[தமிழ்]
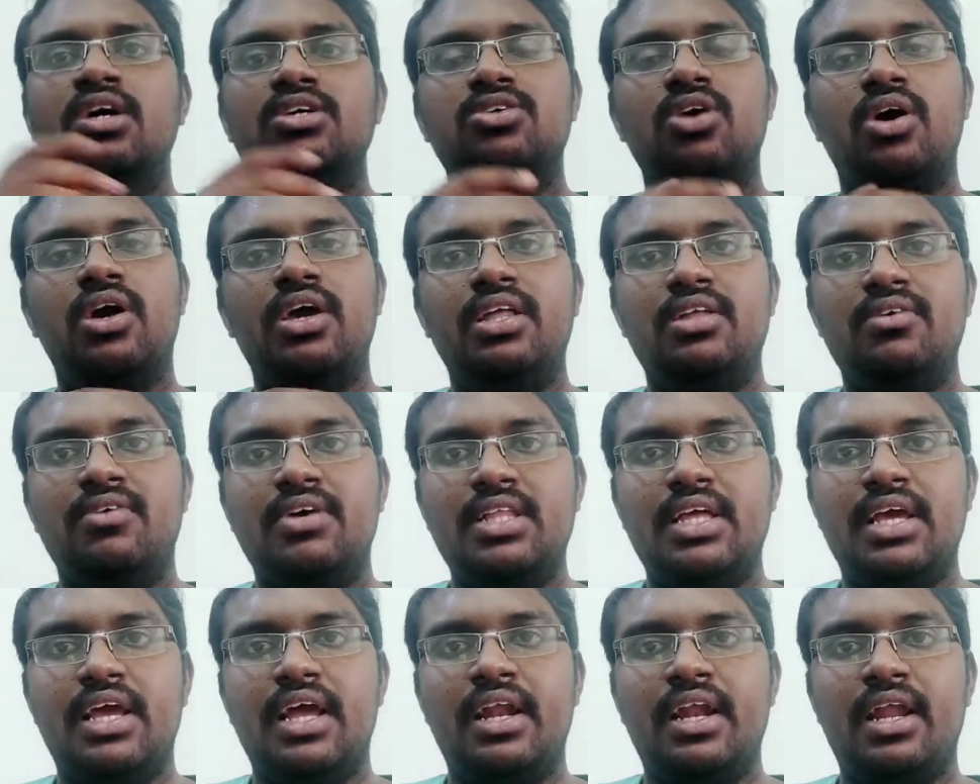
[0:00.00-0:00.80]
ஸோ இது
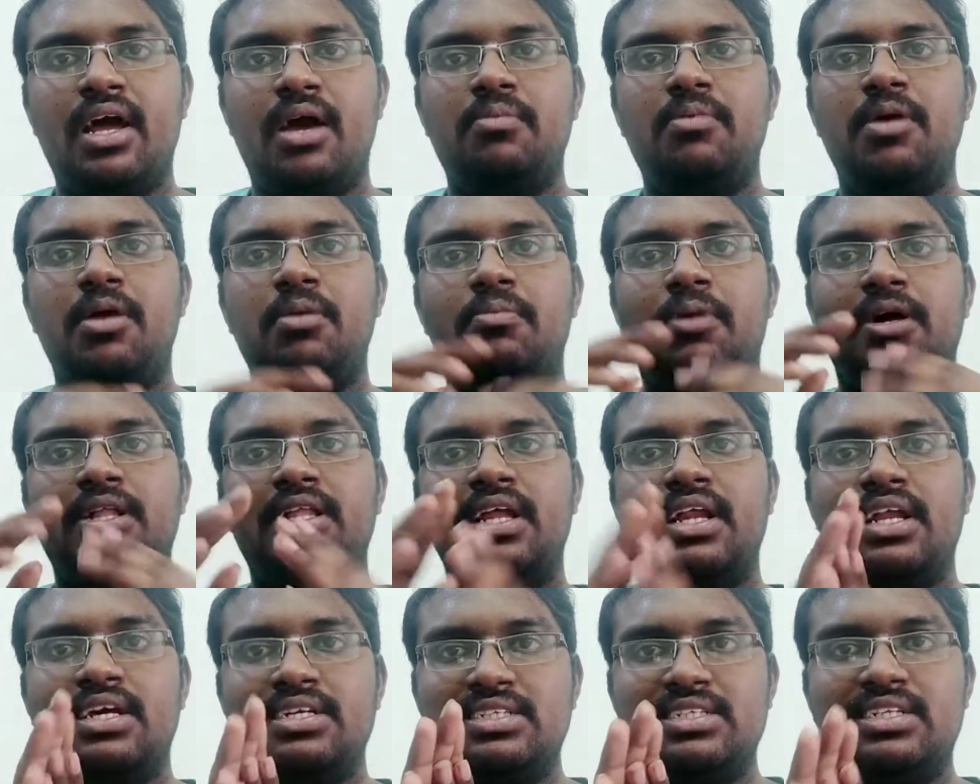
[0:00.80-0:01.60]
வந்து என்ன அப்படின்னு
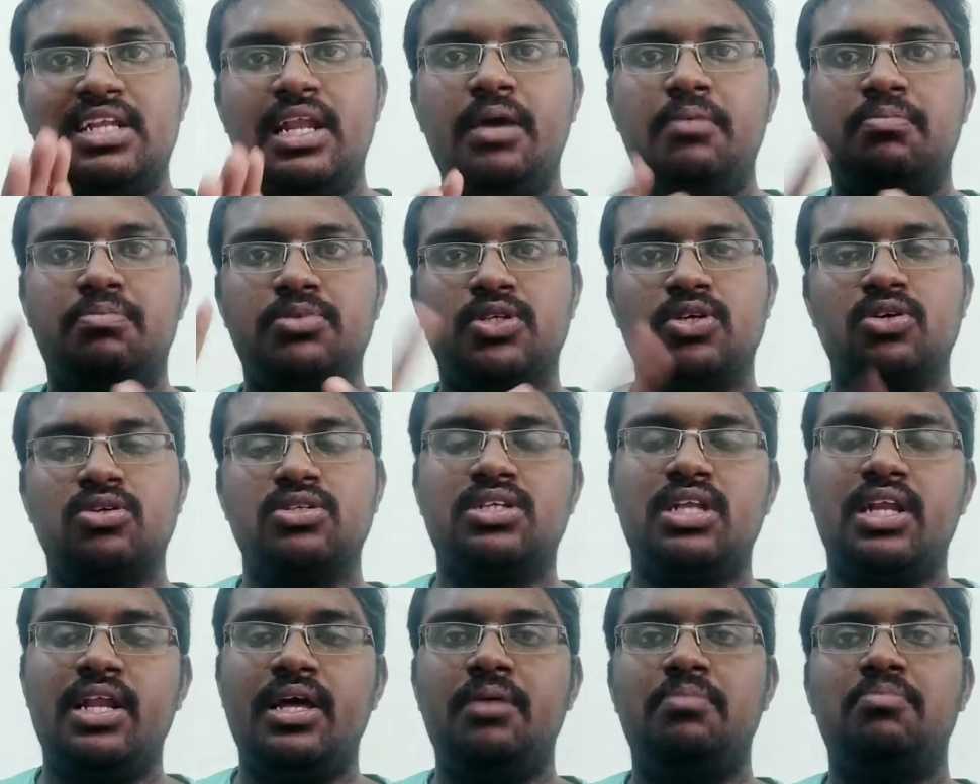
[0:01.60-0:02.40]
பார்த்தீங்கன்னா ஸ்லீப் ஸோ
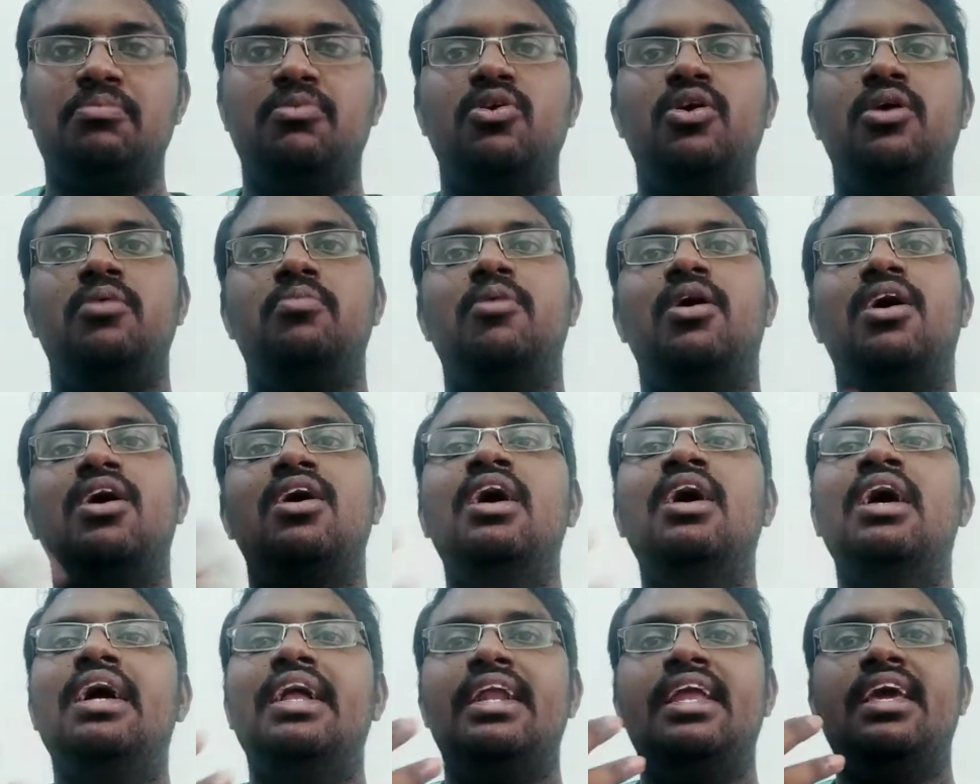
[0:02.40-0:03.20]
ஸ்லீப் மூலியமா
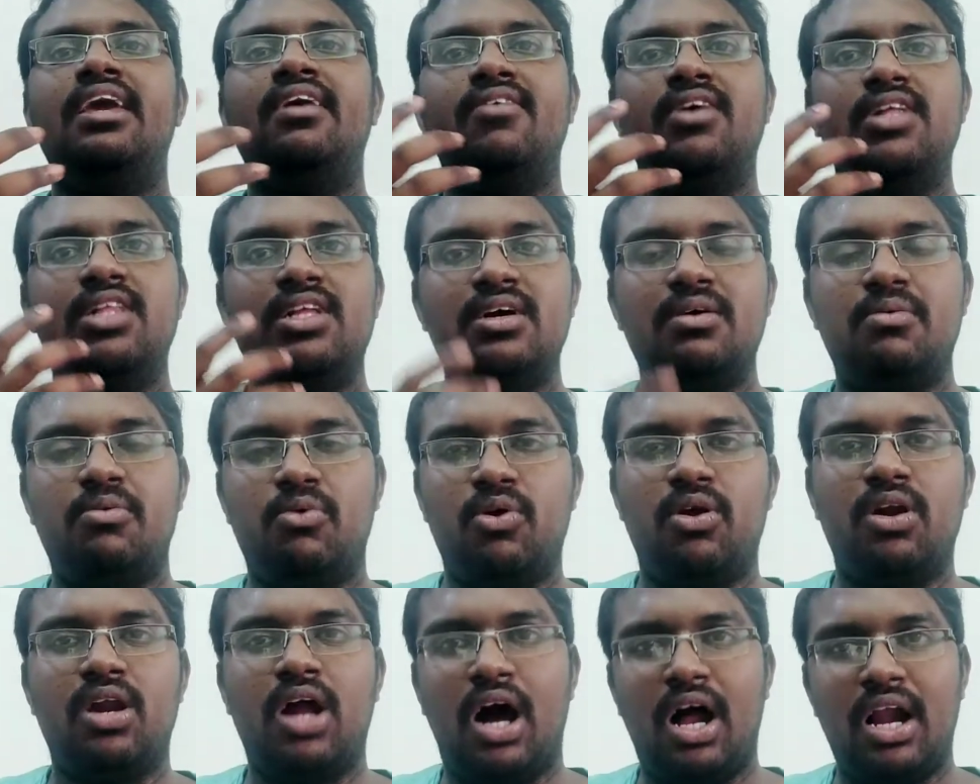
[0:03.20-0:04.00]
நீங்க வந்து
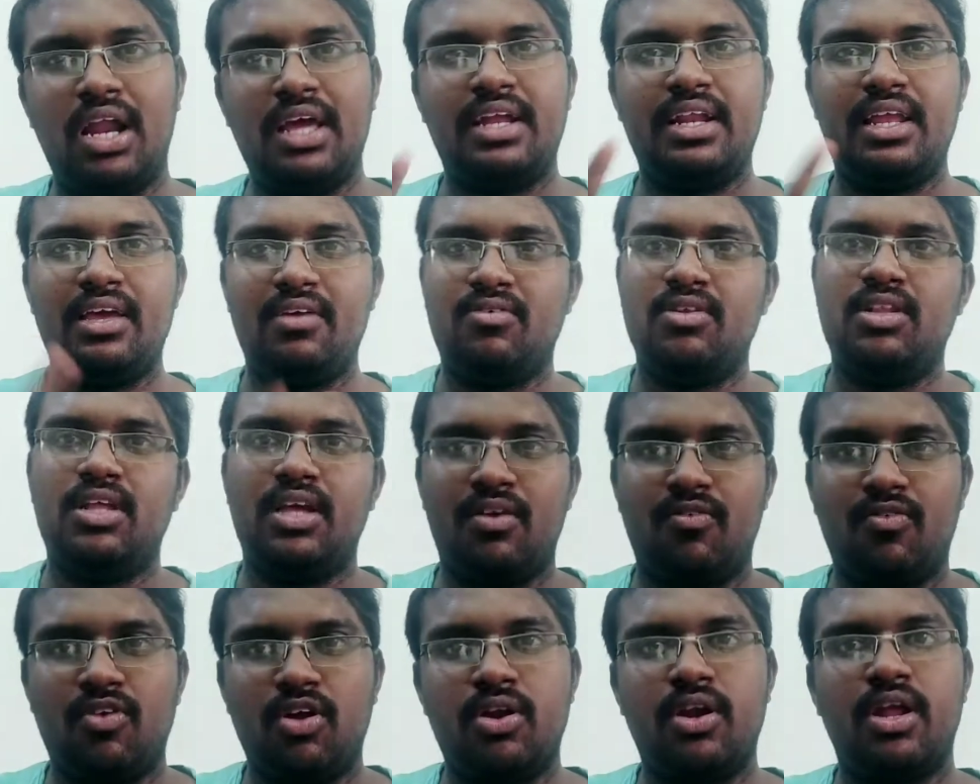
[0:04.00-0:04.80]
ஒரு நாளைக்கு நீங்க
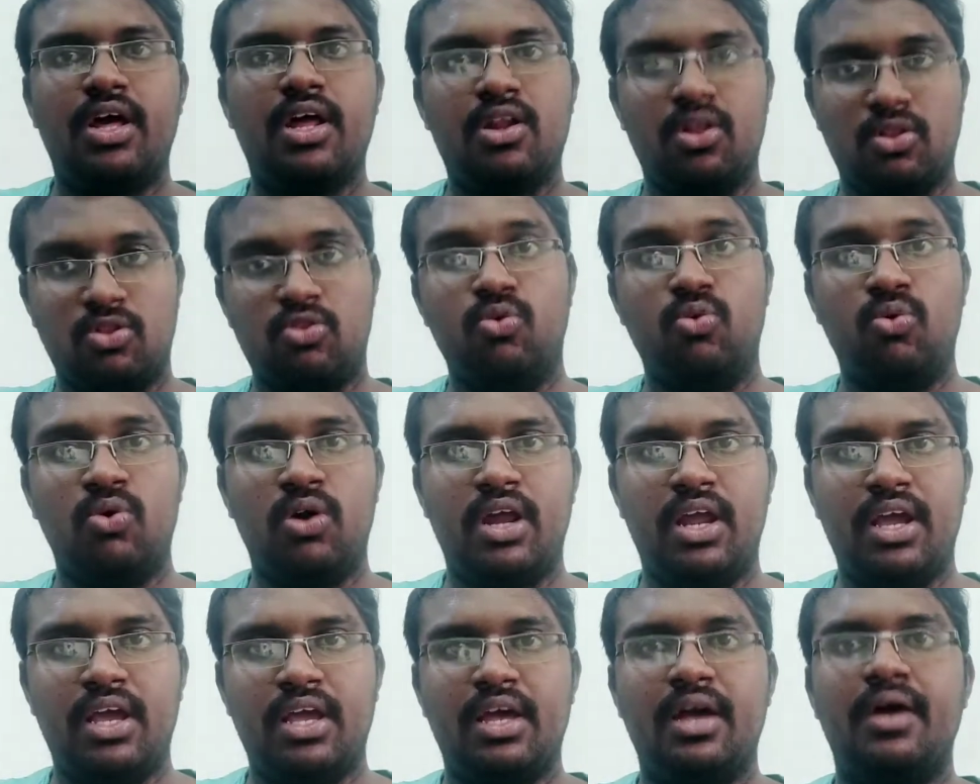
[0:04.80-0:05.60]
வந்து எவ்வளவு நேரம்
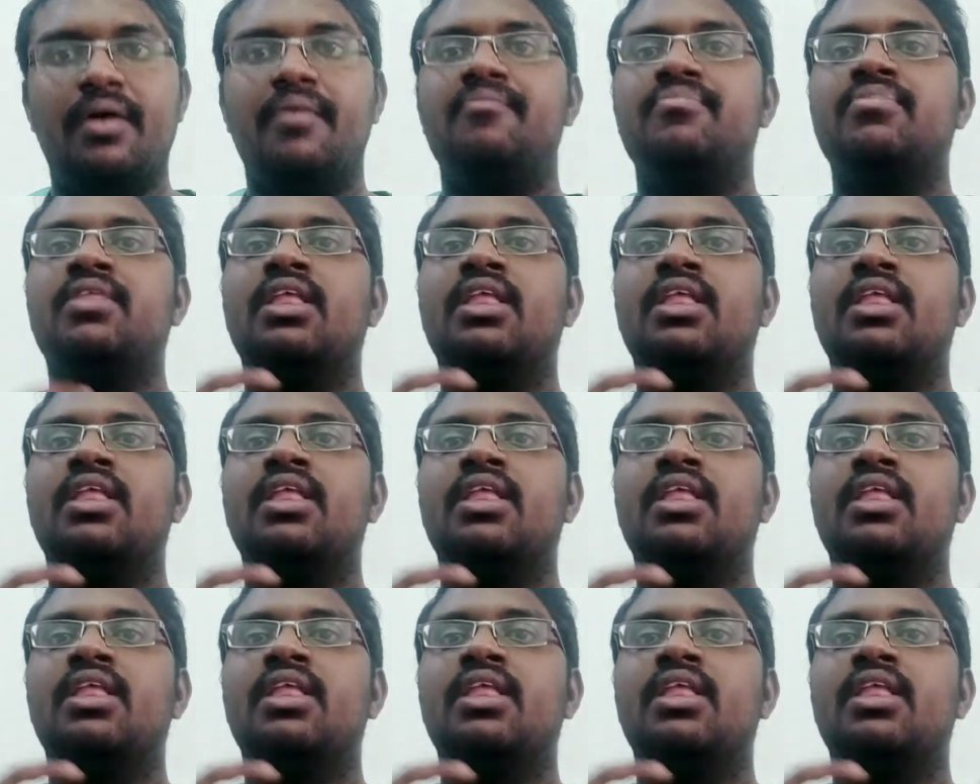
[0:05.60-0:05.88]
தூங்குறீங்க